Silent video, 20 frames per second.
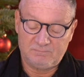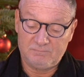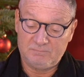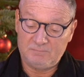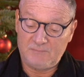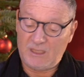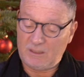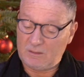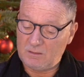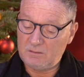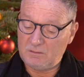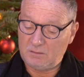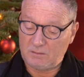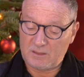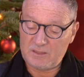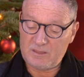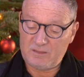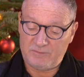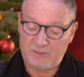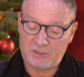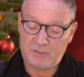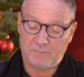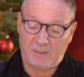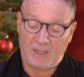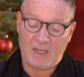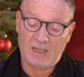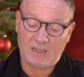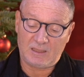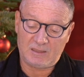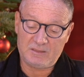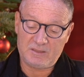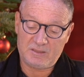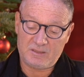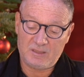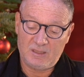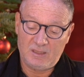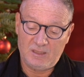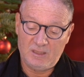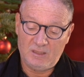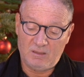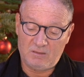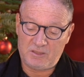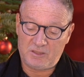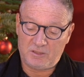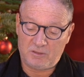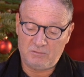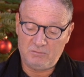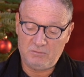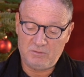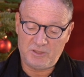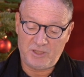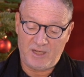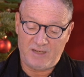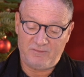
Der Kontorist versprach es, und Scrooge